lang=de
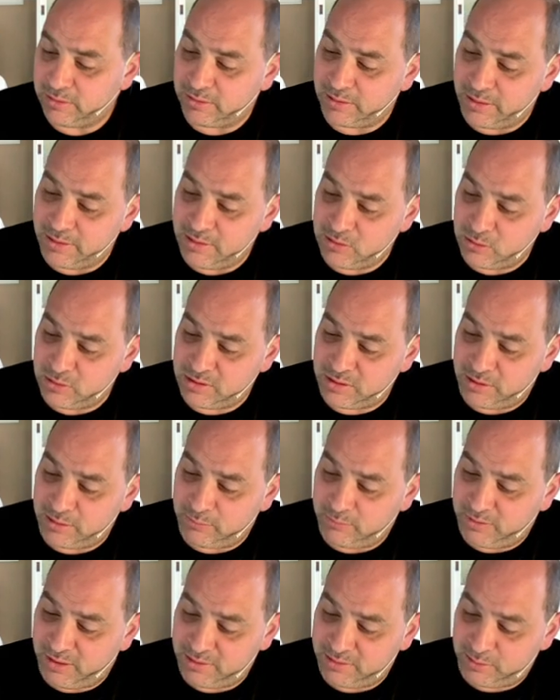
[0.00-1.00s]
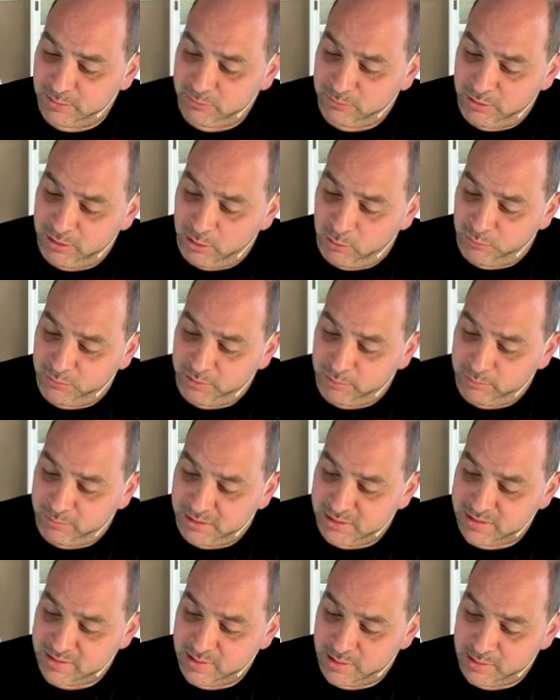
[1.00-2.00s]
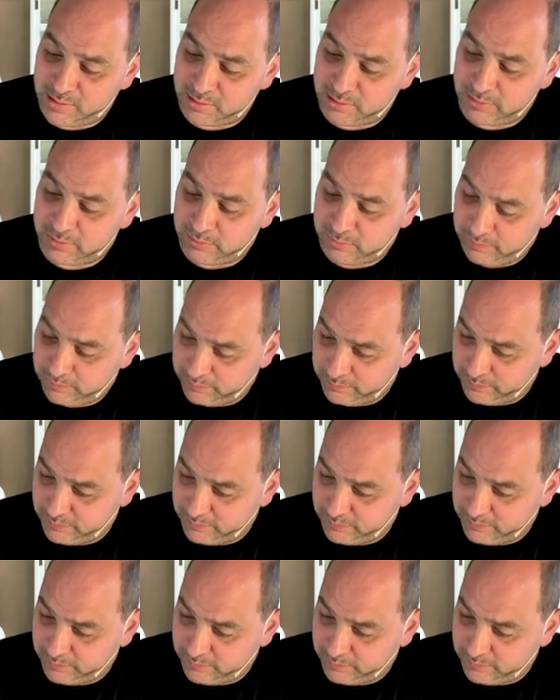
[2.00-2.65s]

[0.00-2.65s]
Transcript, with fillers: kann ich euch dann im weiteren Verlauf dann mal zeigen,